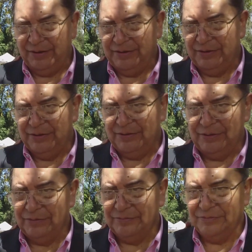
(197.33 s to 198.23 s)
el
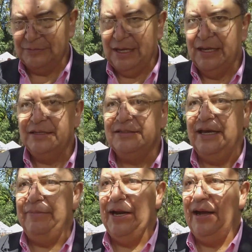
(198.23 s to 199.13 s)
señor Cuauhtémoc
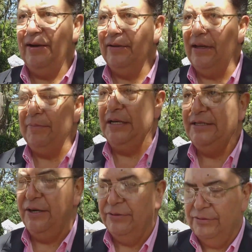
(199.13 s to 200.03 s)
Sánchez el
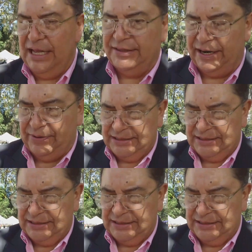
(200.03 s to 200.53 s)
domingo